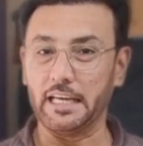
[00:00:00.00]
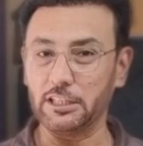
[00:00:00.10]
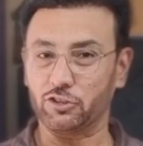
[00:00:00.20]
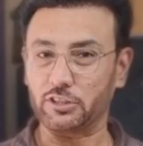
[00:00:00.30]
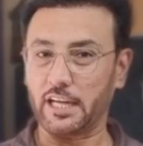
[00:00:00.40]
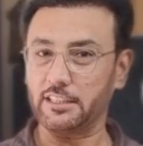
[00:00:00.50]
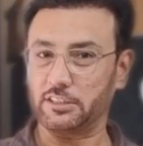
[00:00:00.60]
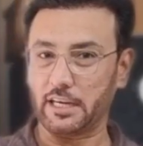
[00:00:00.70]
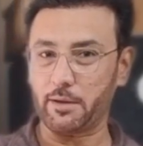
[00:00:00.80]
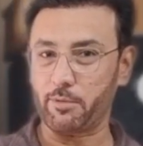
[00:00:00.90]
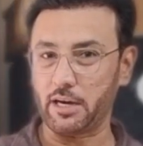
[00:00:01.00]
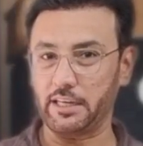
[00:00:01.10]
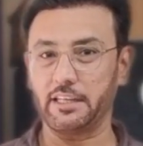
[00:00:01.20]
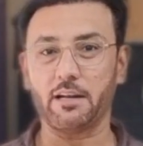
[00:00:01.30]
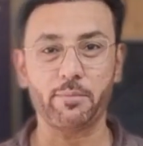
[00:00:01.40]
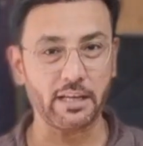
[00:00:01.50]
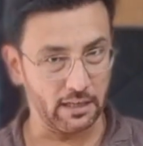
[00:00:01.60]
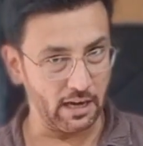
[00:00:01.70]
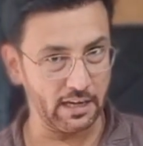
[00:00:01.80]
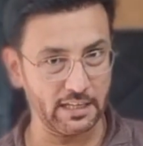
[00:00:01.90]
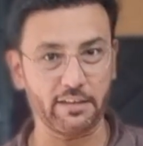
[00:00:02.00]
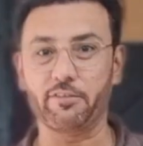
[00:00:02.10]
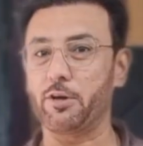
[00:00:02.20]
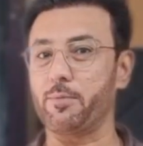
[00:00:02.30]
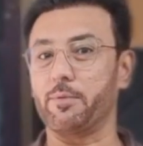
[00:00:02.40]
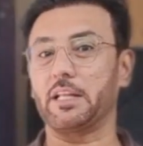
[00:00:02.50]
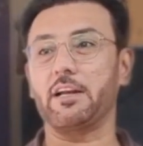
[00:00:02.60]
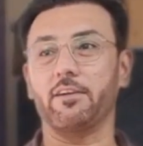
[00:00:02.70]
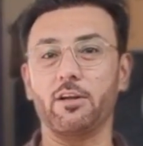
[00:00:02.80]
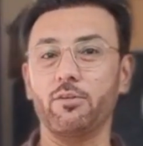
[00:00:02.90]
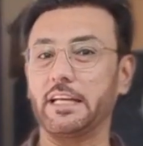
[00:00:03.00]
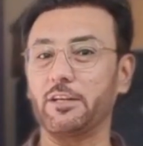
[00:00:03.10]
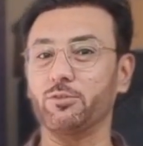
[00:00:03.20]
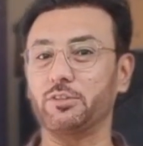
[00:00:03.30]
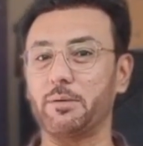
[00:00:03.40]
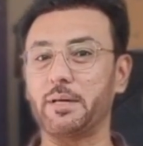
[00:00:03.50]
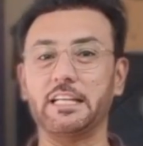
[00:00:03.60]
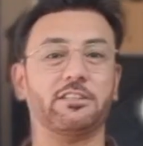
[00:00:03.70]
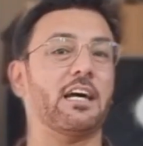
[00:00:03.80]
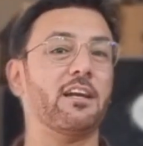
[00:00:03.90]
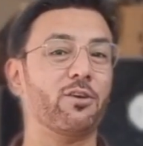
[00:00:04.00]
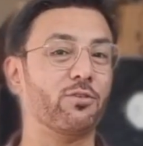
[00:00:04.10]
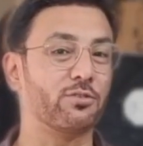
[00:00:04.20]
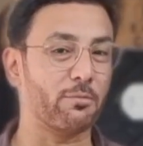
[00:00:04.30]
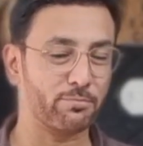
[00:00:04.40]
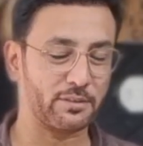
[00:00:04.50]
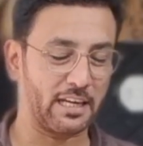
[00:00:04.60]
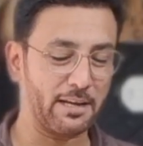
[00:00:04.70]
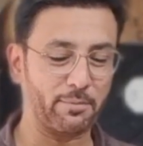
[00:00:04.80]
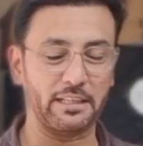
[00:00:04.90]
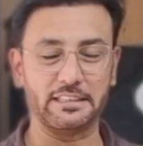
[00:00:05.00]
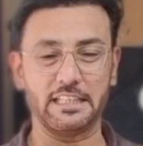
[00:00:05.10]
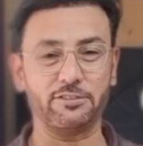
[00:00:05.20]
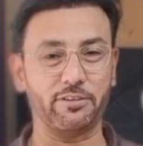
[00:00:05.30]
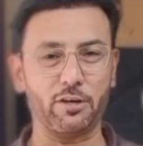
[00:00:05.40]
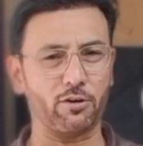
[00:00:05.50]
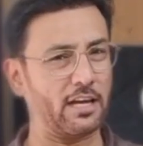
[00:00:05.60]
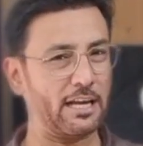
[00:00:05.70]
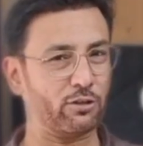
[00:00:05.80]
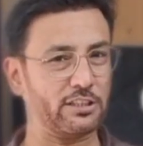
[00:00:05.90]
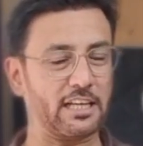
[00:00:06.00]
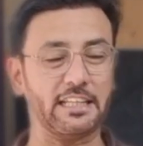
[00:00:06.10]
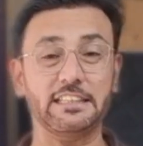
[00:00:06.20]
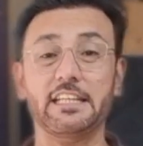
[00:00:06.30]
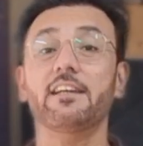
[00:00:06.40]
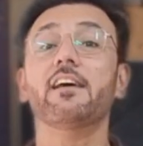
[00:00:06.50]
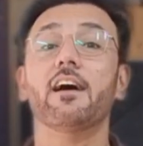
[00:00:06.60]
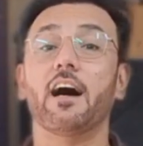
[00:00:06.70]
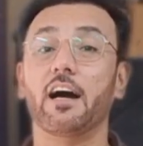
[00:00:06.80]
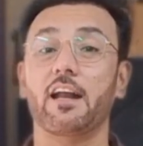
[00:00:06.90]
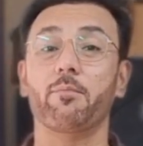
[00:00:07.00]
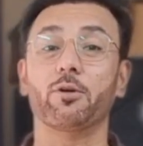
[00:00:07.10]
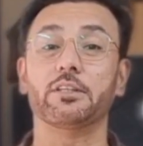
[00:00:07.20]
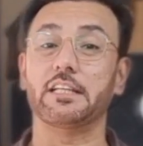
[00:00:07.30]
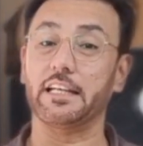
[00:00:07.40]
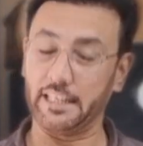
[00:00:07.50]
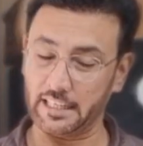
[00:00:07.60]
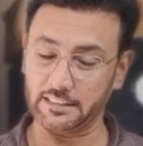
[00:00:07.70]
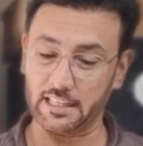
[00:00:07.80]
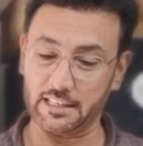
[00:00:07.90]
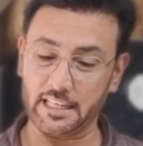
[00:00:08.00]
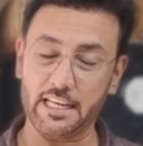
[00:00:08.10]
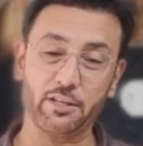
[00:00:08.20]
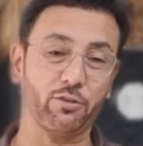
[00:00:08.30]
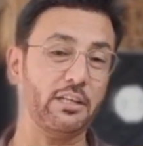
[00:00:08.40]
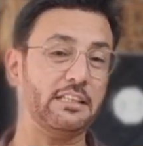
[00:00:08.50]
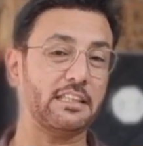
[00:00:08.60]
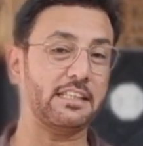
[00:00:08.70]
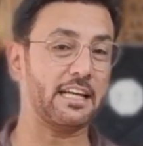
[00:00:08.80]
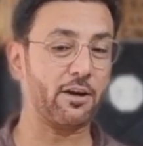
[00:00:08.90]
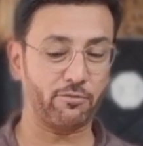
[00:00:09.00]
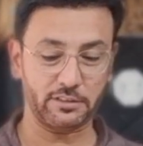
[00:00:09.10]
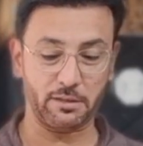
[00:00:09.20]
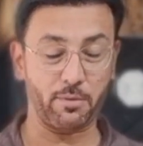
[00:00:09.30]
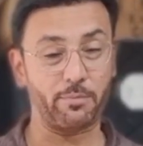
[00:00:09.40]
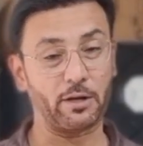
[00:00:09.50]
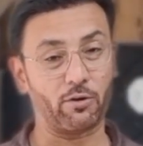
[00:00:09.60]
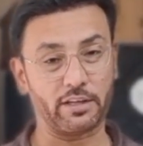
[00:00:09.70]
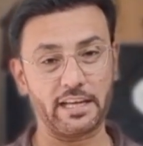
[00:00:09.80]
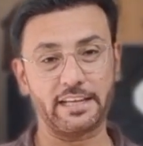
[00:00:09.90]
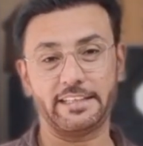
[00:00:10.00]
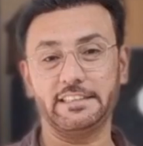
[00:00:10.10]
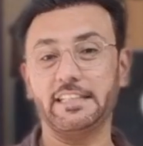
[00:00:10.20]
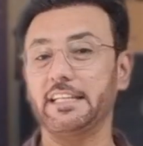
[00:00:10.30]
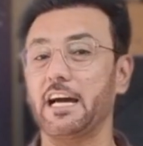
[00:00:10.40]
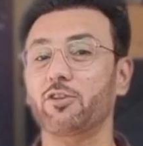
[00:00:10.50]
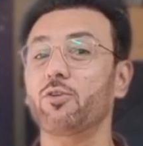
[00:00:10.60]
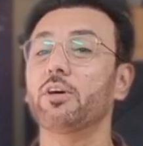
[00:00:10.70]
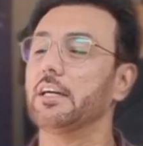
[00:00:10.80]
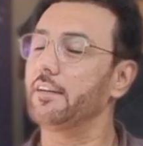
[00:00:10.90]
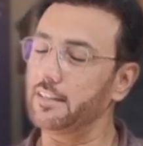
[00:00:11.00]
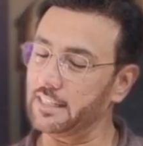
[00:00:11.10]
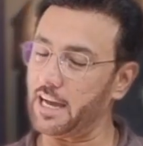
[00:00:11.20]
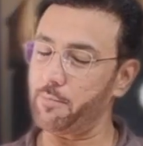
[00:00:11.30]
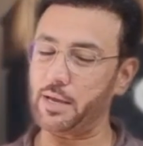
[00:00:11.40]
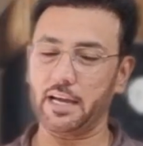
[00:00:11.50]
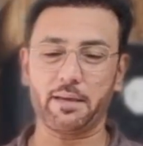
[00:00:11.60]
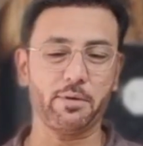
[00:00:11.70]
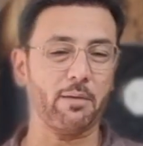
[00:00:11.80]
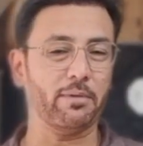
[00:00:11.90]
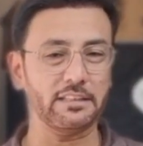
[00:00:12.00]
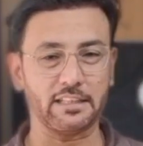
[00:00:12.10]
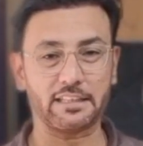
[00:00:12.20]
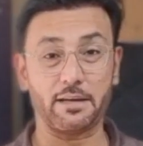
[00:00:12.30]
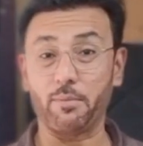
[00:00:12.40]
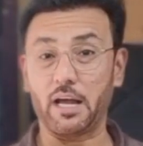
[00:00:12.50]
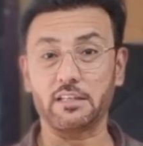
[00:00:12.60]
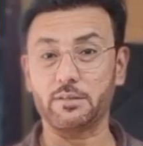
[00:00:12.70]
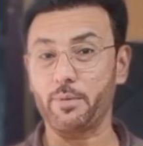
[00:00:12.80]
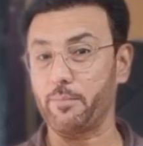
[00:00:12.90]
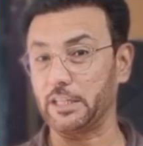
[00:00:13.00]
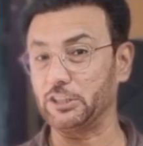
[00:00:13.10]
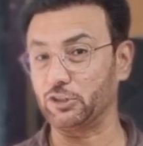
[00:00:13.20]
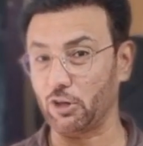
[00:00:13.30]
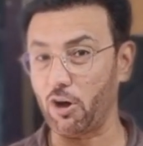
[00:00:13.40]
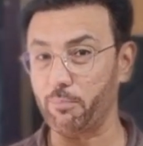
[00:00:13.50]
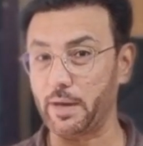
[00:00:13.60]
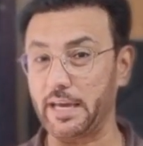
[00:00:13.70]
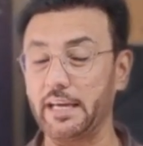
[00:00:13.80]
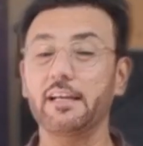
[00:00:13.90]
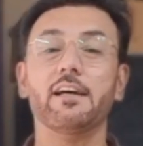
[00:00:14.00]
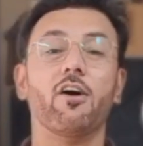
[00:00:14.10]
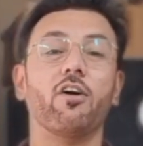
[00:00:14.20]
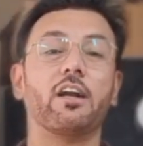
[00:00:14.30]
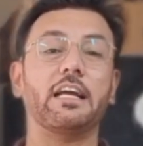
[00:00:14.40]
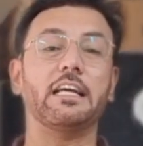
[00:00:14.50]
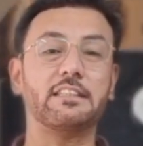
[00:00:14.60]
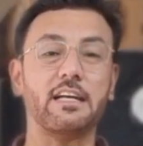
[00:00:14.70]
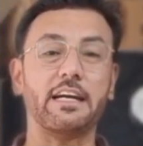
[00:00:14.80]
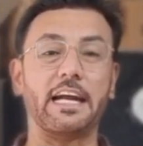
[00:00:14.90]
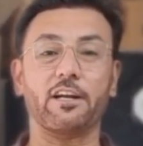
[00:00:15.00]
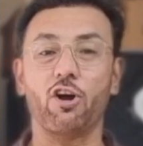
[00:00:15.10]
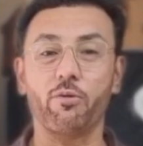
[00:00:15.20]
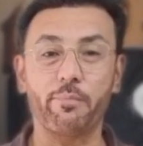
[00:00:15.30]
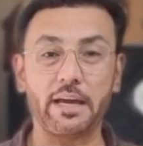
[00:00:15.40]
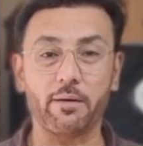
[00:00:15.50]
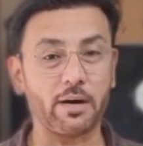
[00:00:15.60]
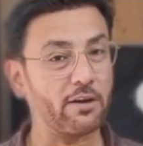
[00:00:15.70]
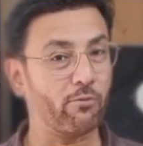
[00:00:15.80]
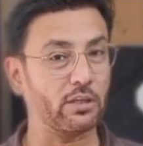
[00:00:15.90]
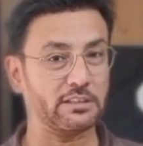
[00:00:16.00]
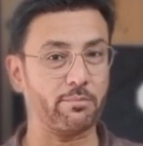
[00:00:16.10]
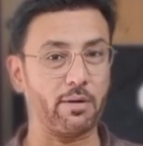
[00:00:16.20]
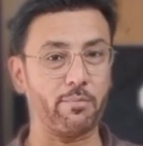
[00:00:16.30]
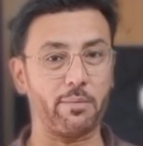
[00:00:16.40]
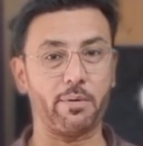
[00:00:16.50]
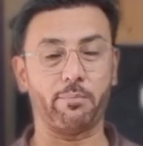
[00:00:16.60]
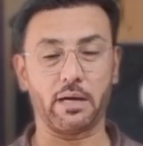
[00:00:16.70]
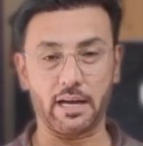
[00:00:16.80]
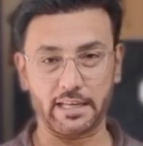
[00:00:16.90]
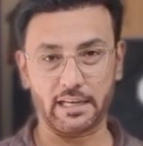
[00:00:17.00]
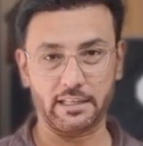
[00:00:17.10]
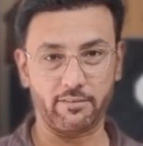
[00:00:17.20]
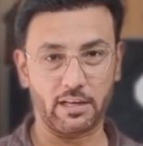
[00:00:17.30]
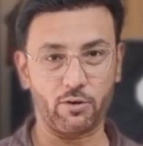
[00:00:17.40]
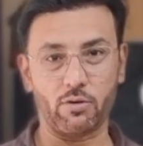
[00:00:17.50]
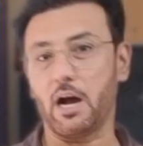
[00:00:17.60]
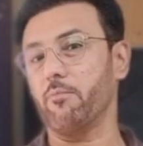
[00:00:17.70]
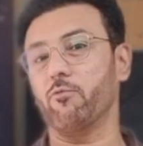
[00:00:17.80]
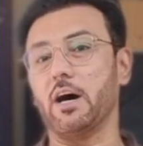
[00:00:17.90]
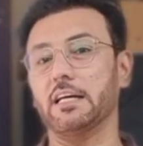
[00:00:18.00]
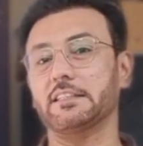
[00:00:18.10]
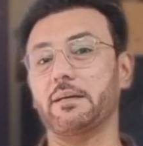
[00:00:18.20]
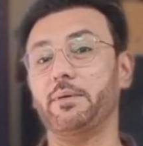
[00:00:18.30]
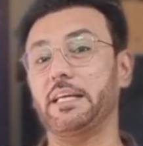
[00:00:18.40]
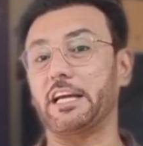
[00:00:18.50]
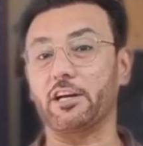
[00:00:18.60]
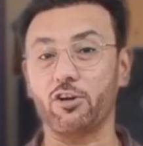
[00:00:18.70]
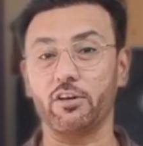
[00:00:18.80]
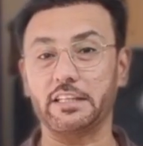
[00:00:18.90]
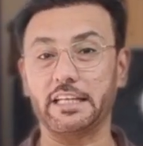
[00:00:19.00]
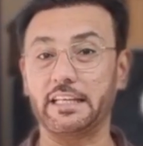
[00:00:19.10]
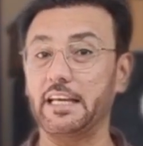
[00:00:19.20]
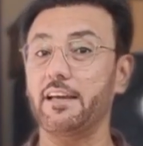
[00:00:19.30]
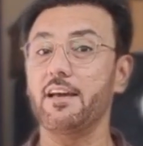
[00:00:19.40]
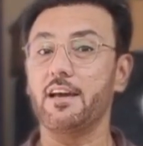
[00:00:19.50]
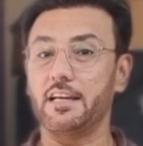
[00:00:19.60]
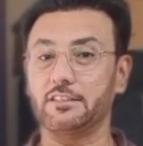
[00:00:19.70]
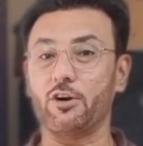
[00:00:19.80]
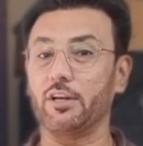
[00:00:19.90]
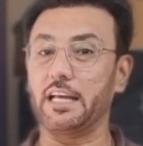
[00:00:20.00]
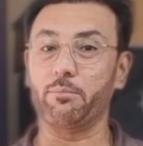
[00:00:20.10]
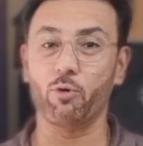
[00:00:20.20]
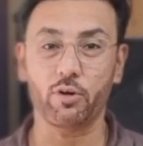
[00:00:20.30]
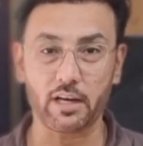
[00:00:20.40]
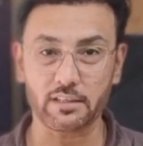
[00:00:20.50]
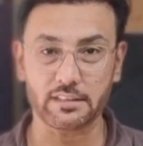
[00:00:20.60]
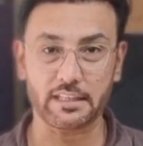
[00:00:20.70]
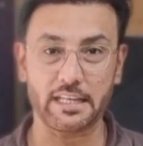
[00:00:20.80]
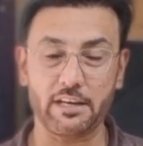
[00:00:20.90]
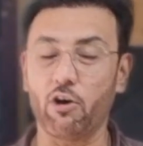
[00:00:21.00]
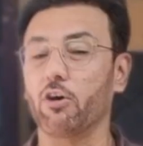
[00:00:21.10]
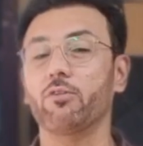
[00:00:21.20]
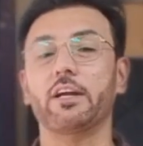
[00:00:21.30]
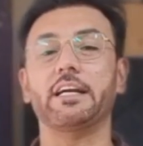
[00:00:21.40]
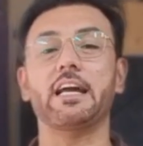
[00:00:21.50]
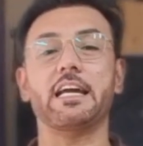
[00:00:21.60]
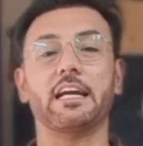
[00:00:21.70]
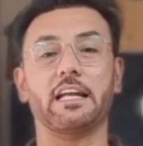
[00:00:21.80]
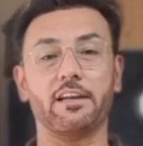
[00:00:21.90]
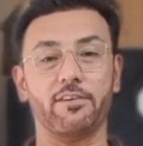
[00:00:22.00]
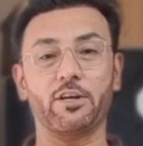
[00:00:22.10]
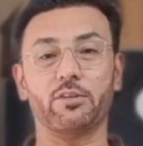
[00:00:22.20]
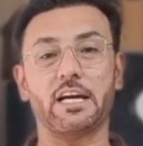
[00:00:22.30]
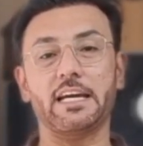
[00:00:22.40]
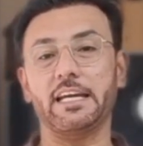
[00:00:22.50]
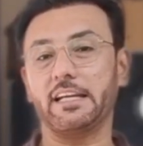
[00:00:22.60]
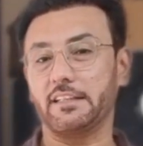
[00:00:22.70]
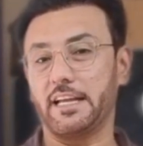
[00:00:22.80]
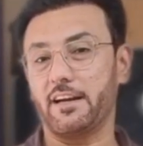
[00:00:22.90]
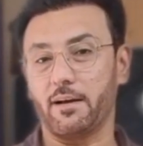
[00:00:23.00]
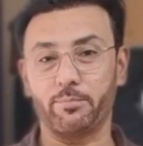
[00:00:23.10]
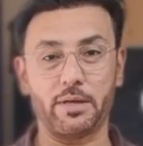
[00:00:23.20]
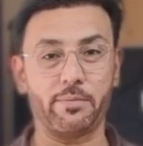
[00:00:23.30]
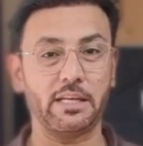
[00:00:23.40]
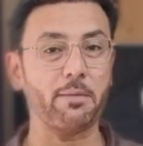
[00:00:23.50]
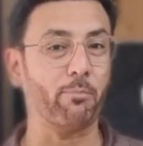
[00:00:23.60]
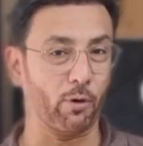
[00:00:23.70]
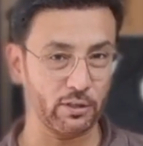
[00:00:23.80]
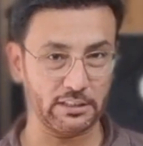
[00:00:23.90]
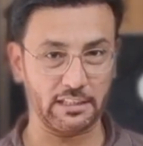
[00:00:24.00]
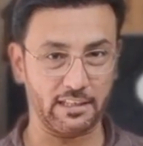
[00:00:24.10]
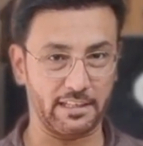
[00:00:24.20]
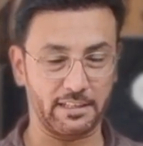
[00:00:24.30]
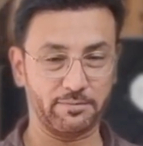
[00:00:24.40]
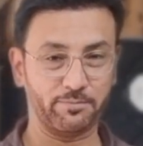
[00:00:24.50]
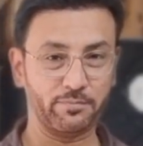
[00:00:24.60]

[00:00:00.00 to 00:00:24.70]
इस सारे सेटअप का डिटेल मैं आगे की वीडियो में बताने वाला हूं लेकिन उससे पहले इस चैनल को सब्सक्राइब कीजिए इस वीडियो को लाइक और शेयर कीजिए अगर आप लोग इसे लेना चाहते हैं तो नीचे दिए गए ऑफिस नंबर पे कांटेक्ट कीजिए या तो यहाँ पे आके भी आप ले सकते हैं महाराष्ट्र में हमारी शॉप है और इसका कैटलॉग मैं हमारे व्हाट्सएप नंबर पे बना के रखने वाला हूँ आप वहाँ से भी ये कैटलॉग देख के इसे ऑनलाइन बुक करा सकते हैं ऑल ओवर इंडिया ये डिलीवरी होता है एक डेढ़ हफ्ते में ये पहुंच जाता है